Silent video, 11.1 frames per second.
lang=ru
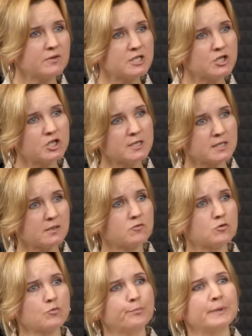и сейчас это
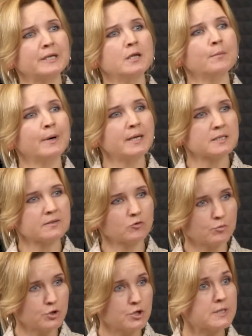все поднимается, в
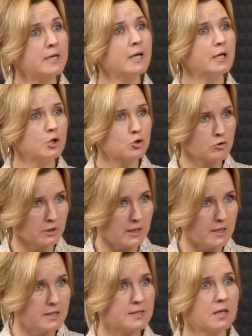том числе и
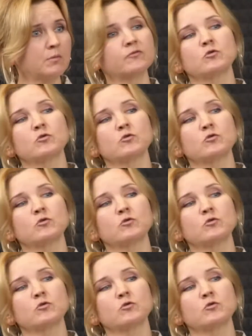журналистами,